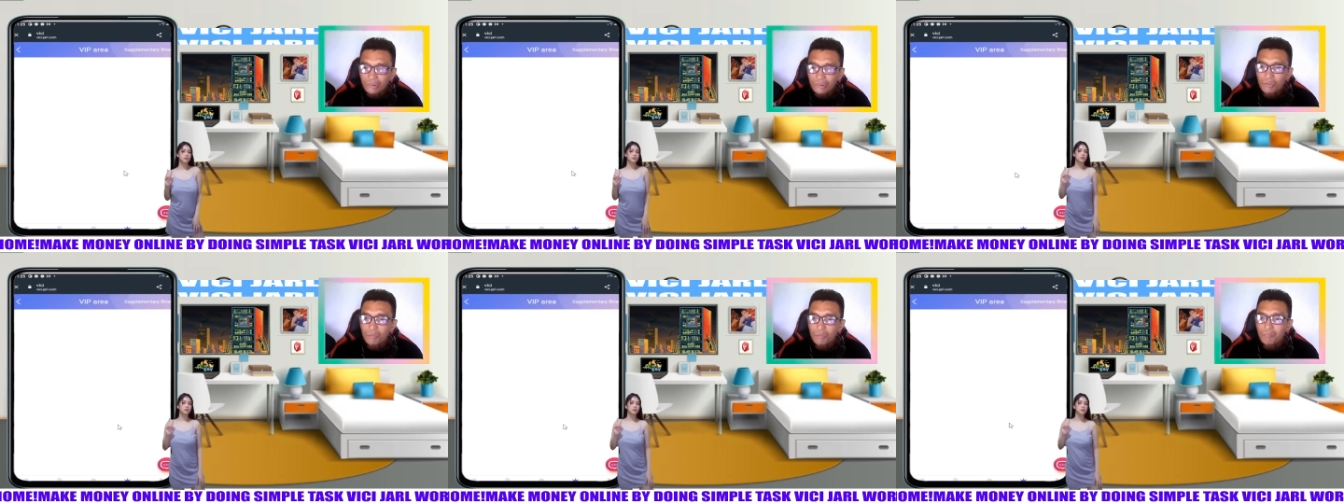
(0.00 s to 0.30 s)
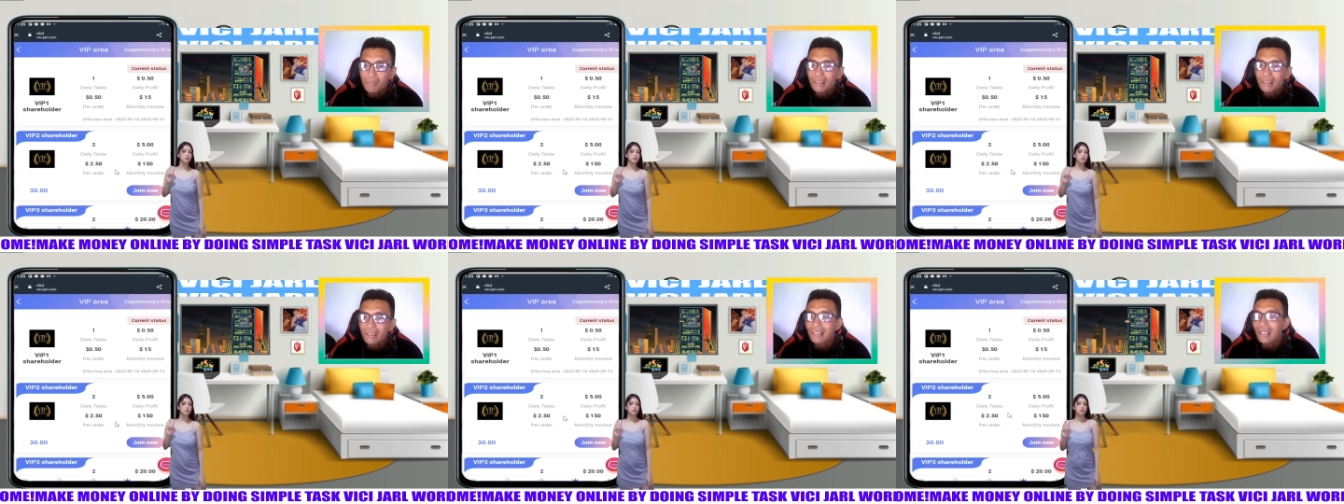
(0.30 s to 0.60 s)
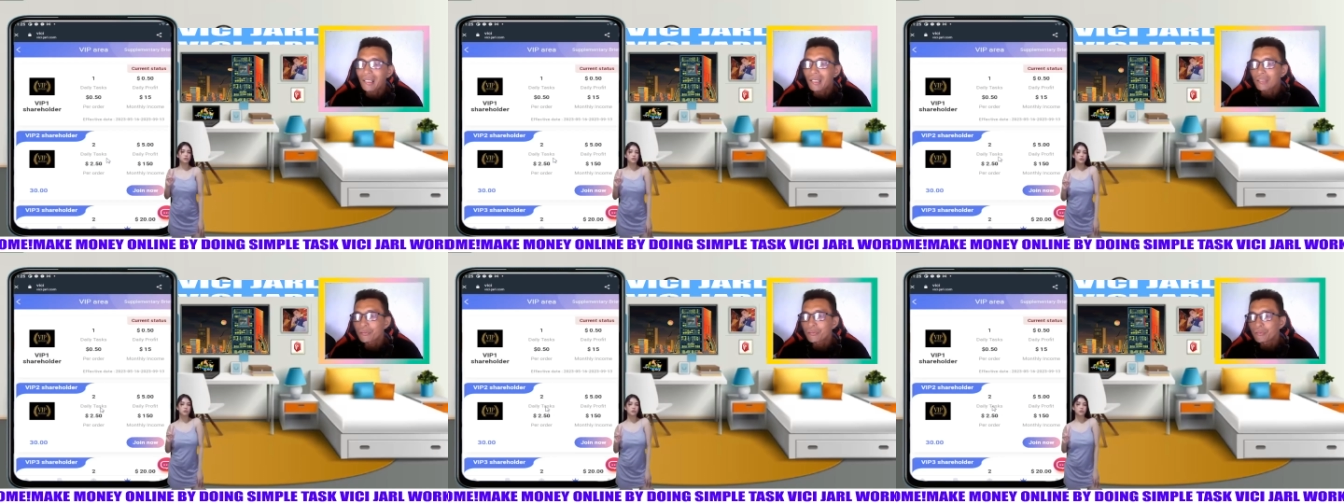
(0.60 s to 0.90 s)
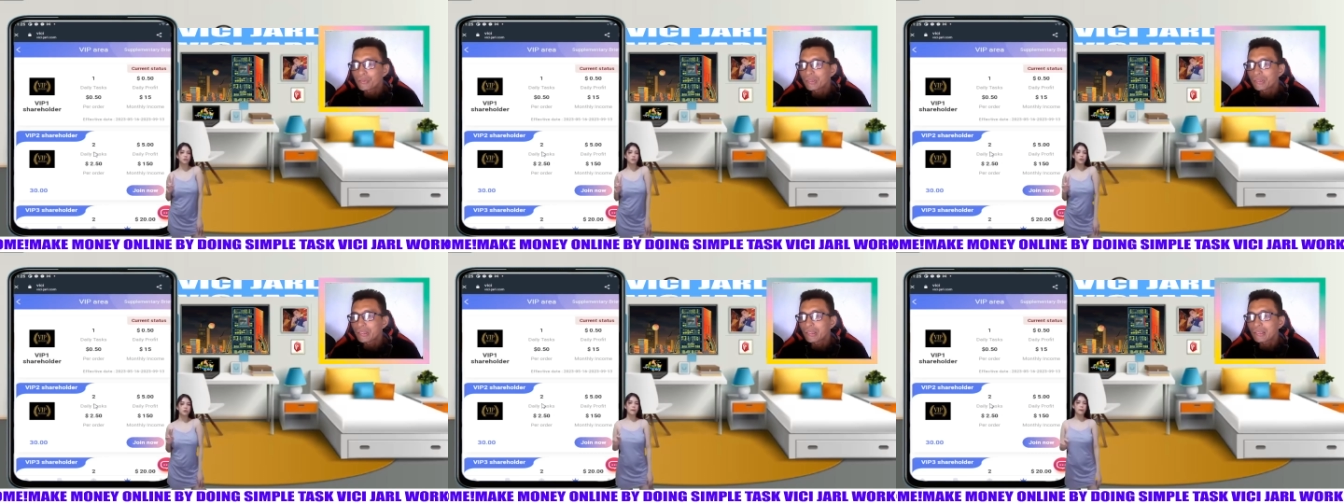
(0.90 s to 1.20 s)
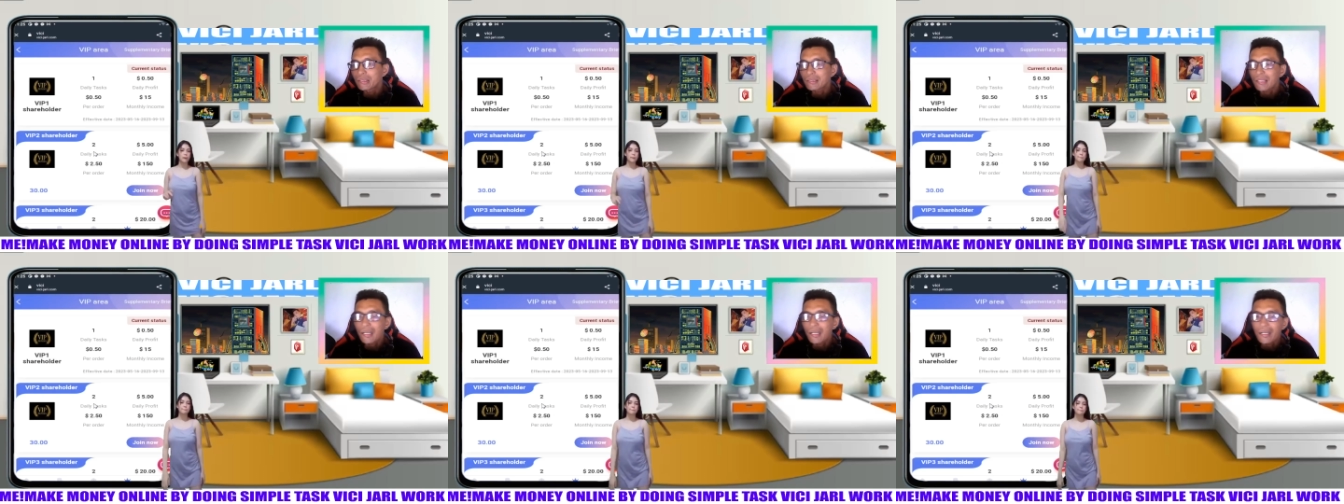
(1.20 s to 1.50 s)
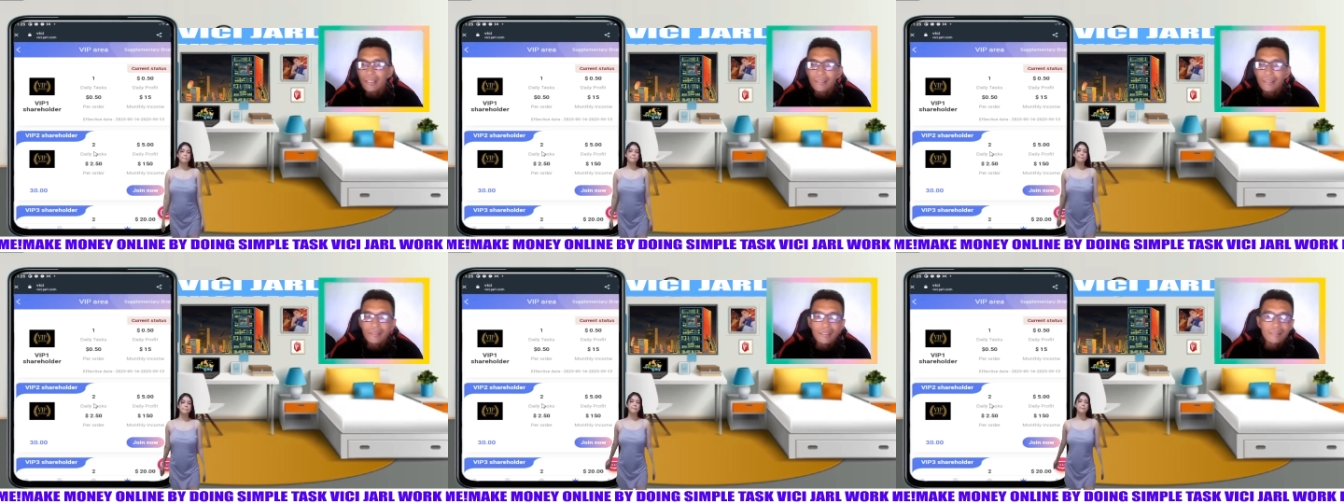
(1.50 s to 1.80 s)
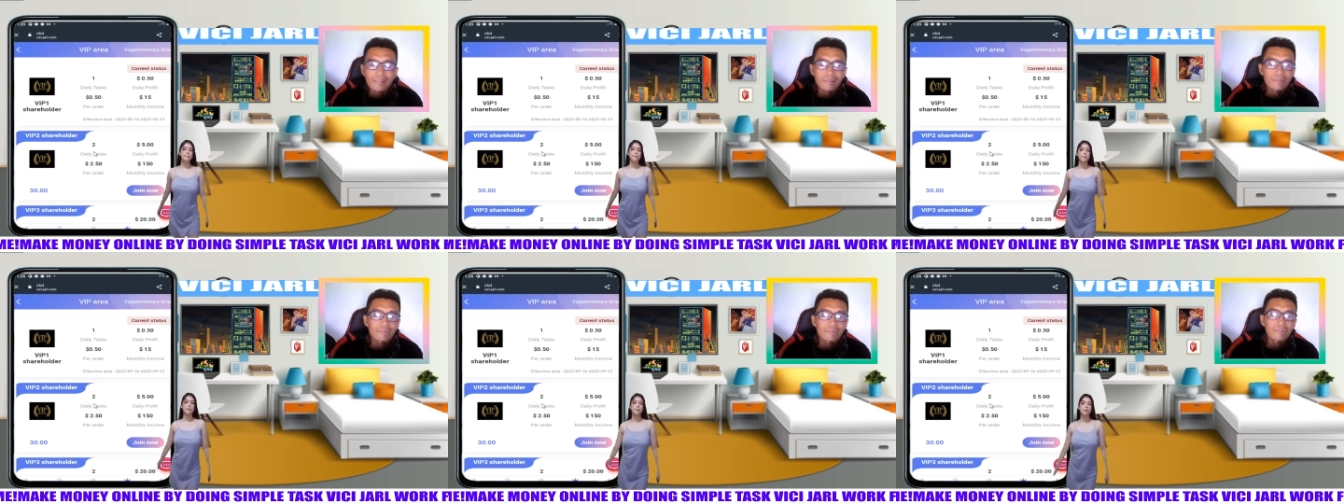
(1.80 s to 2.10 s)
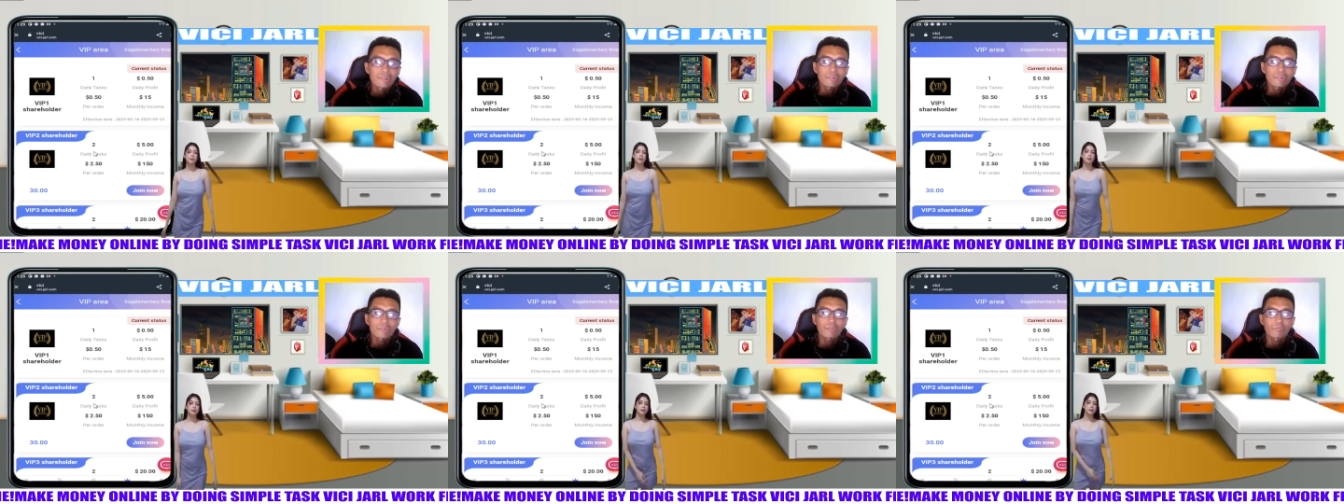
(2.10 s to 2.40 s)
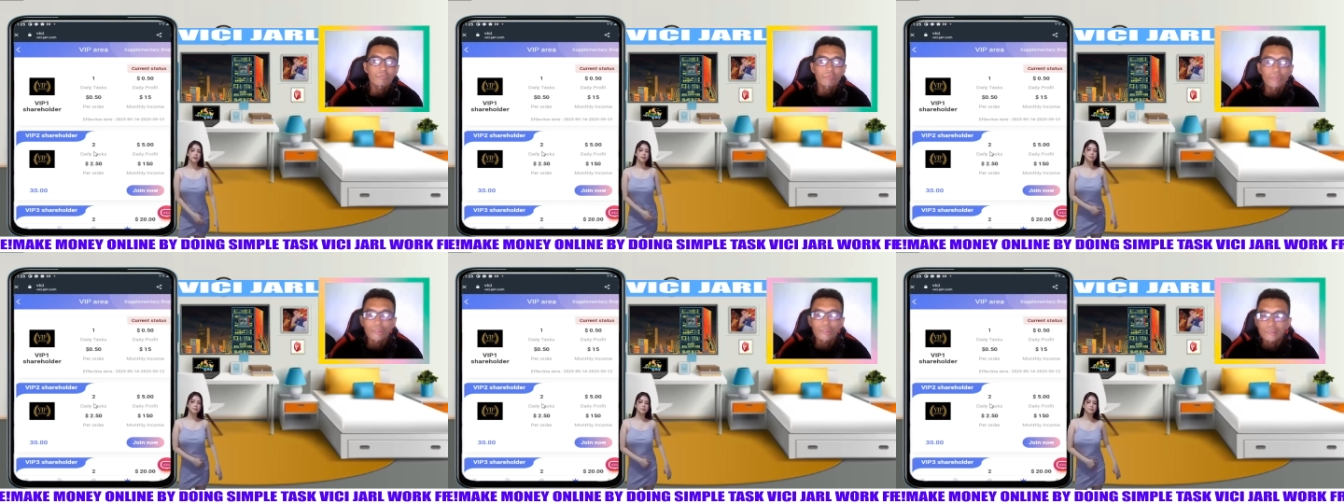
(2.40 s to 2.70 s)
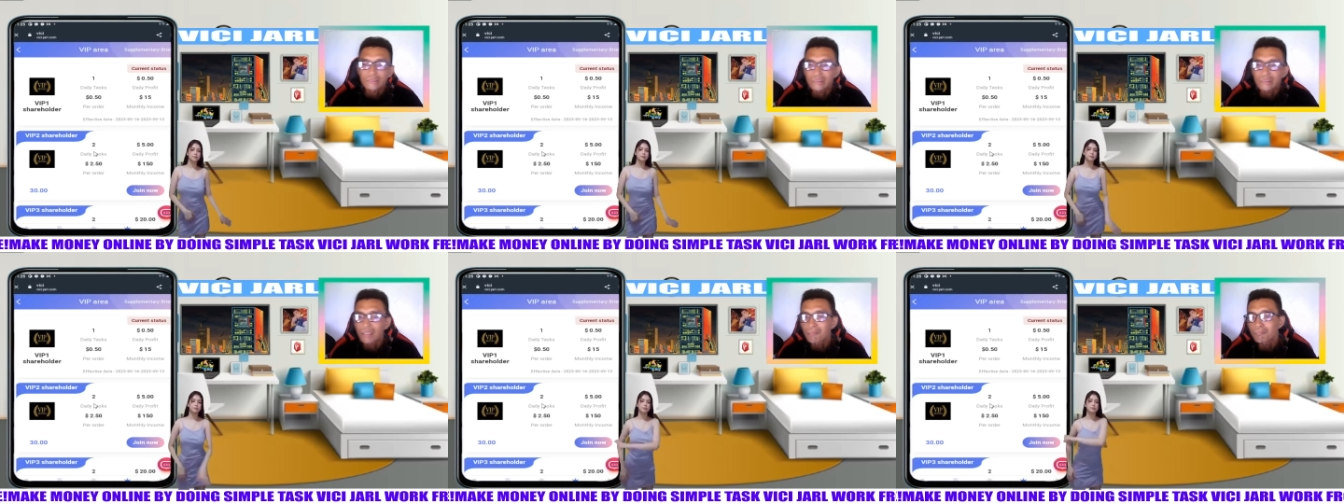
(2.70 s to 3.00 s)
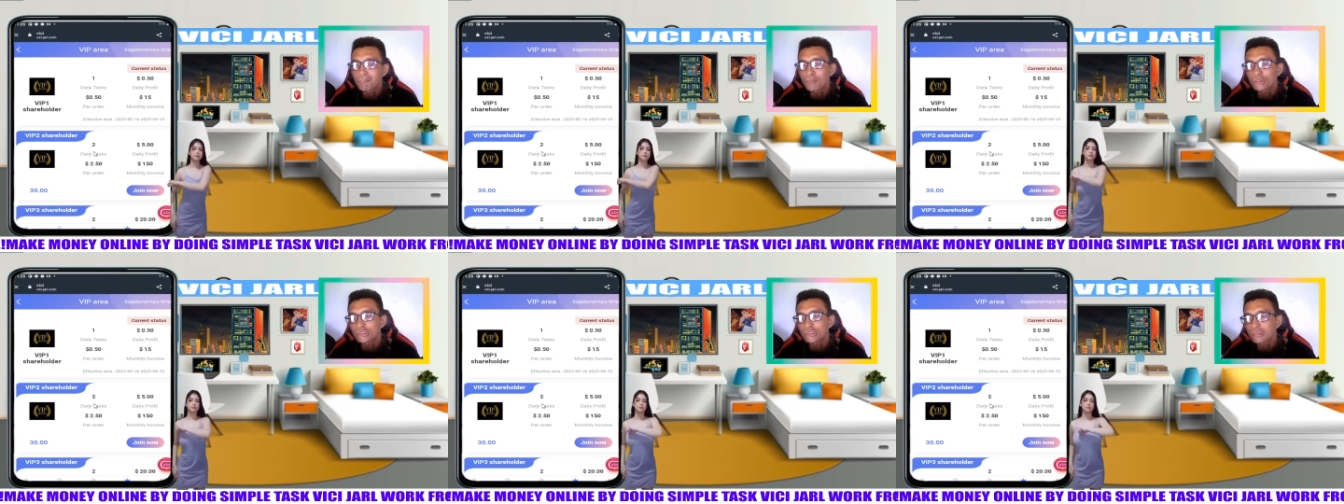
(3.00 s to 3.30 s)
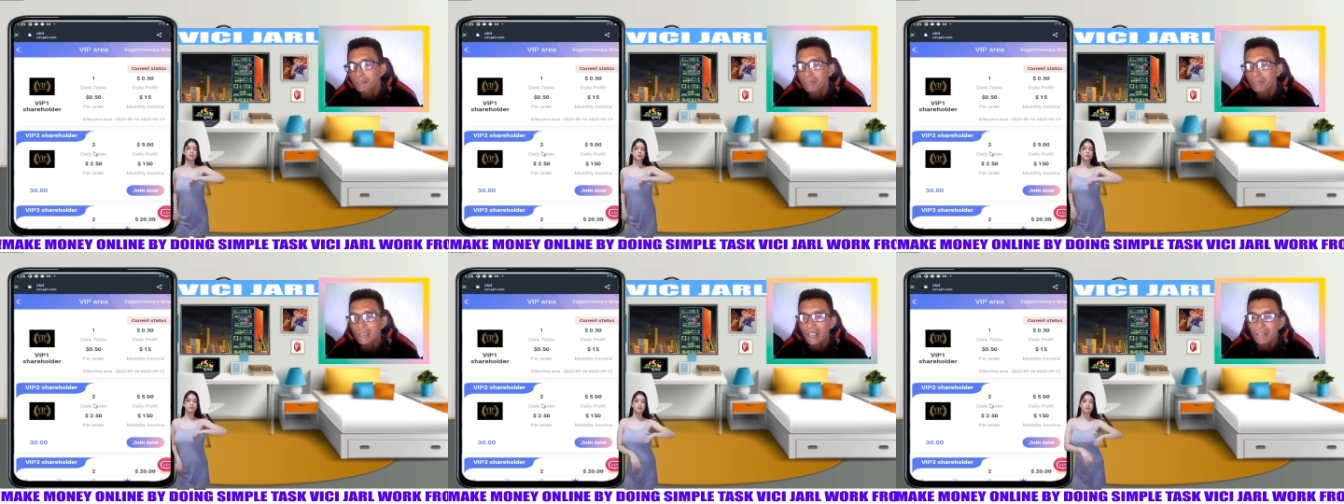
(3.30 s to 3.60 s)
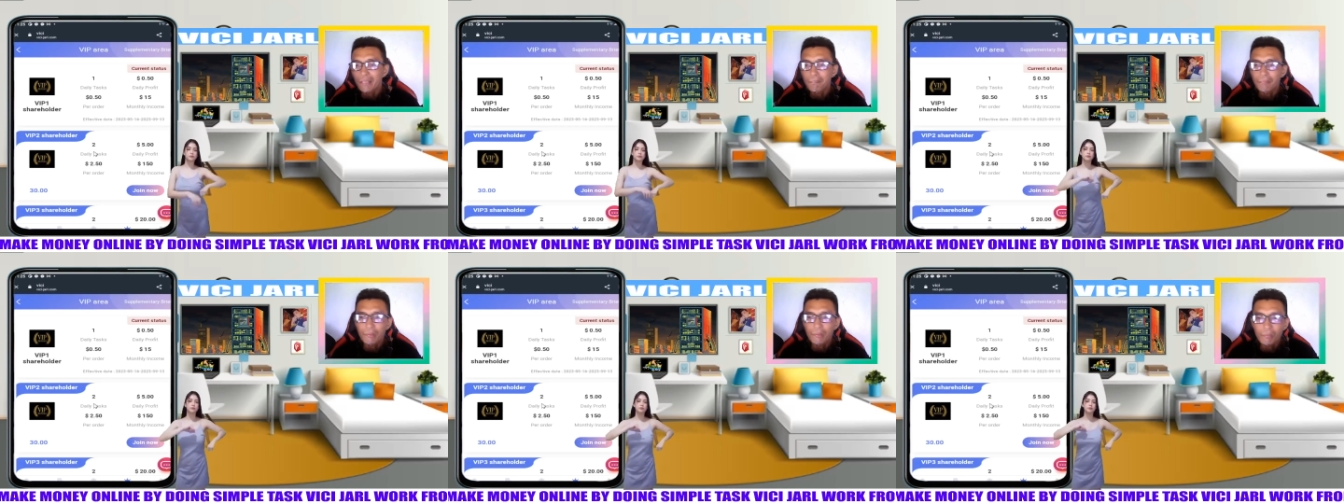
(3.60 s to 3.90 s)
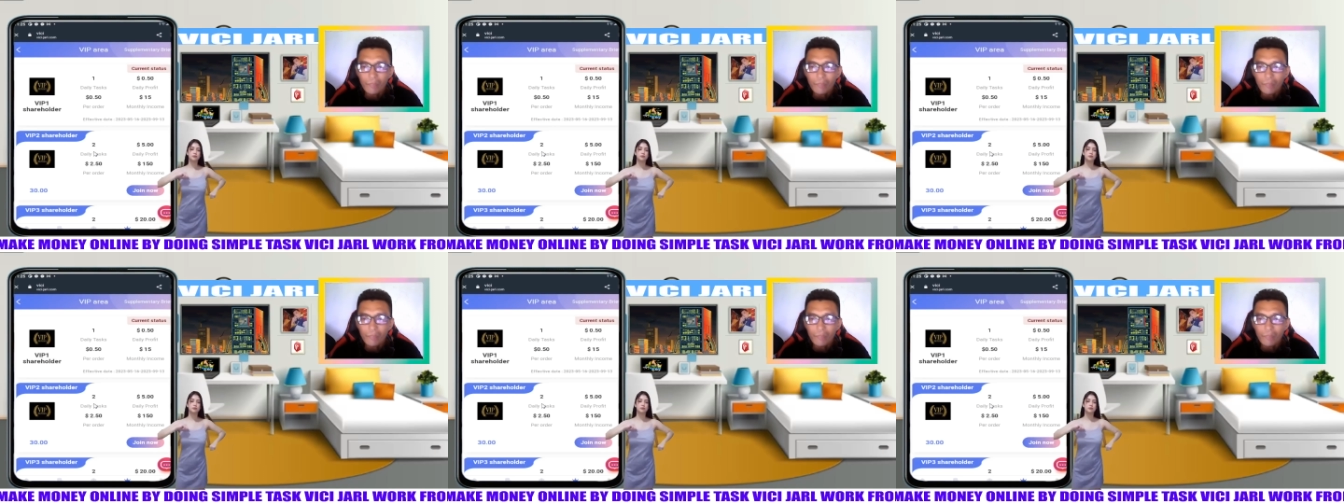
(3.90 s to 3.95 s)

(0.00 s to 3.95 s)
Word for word: no kung magkano yung kikitain natin dito. For example, sa VIP